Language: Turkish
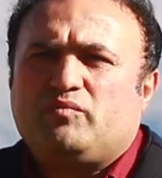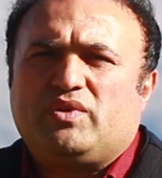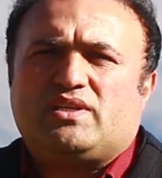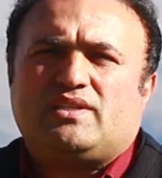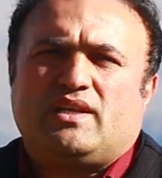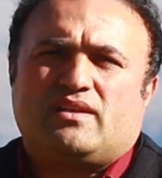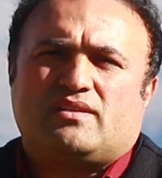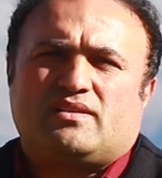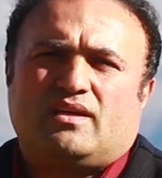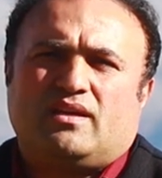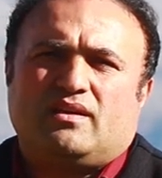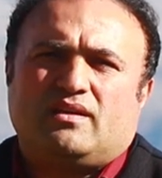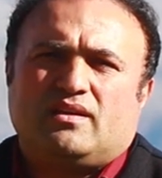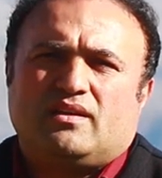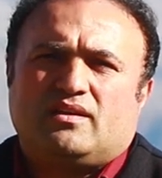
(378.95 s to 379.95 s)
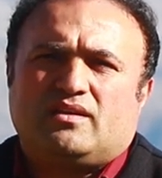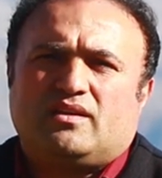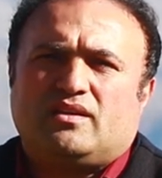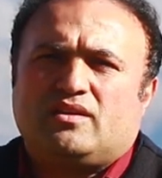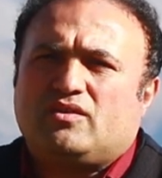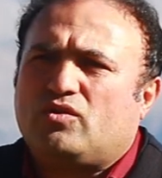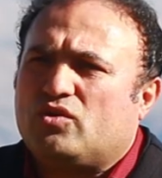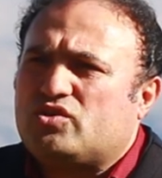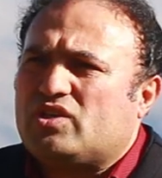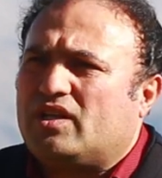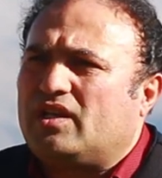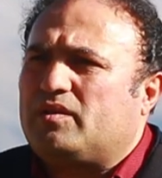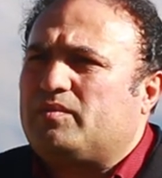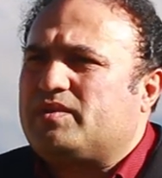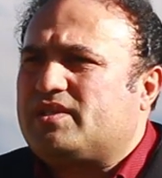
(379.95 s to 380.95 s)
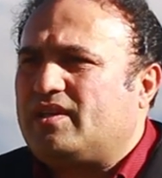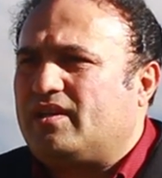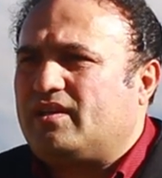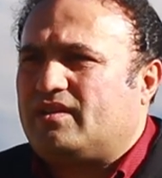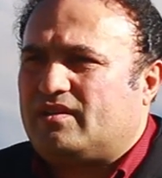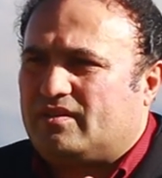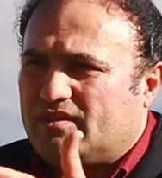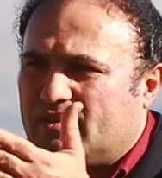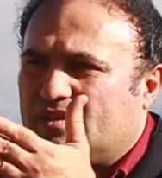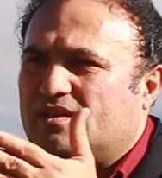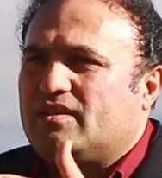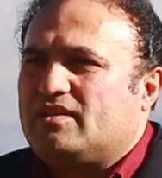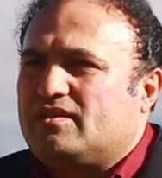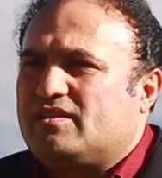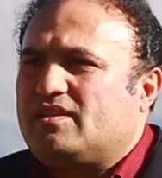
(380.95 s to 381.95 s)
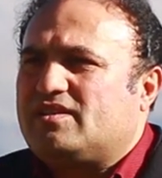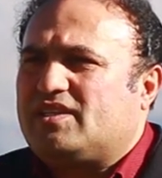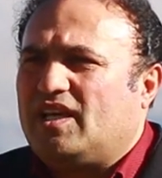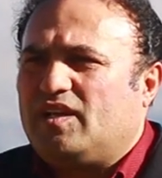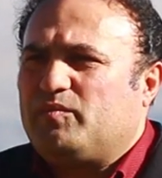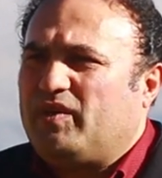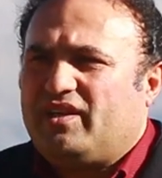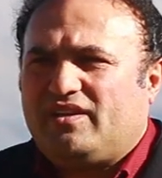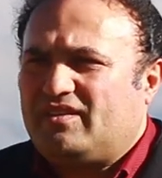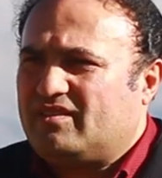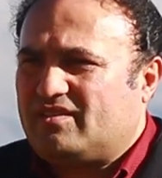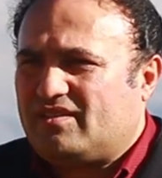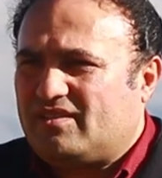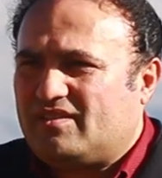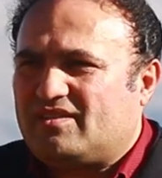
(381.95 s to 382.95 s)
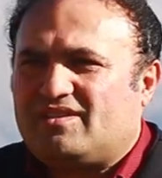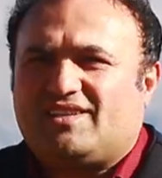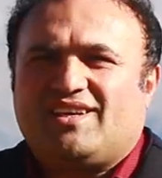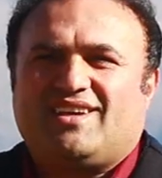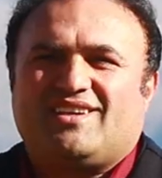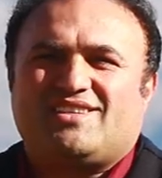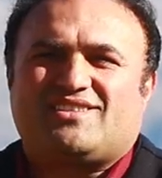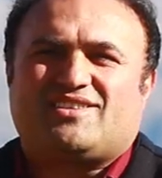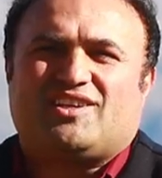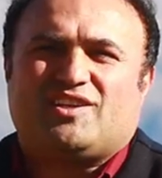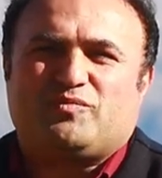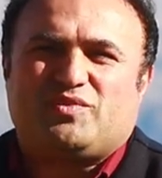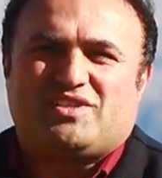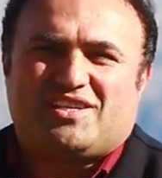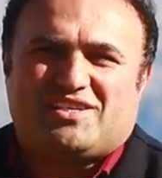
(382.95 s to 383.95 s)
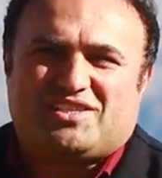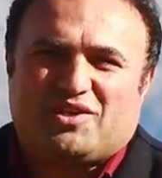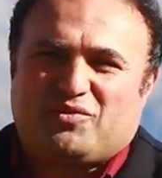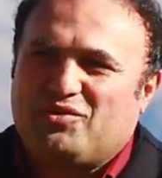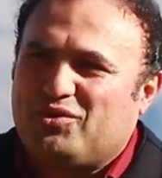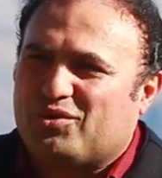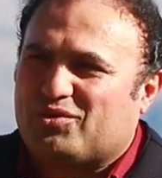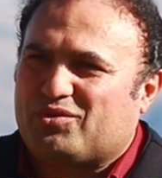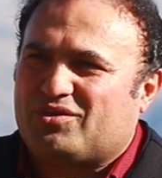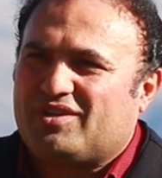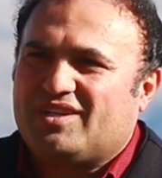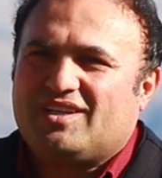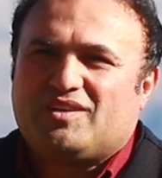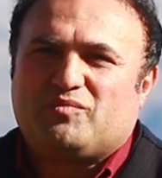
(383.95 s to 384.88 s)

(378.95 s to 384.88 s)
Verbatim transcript: Bizler ise e, hocalar bize siz gelmeyin size istirahat bize seviniyorduk.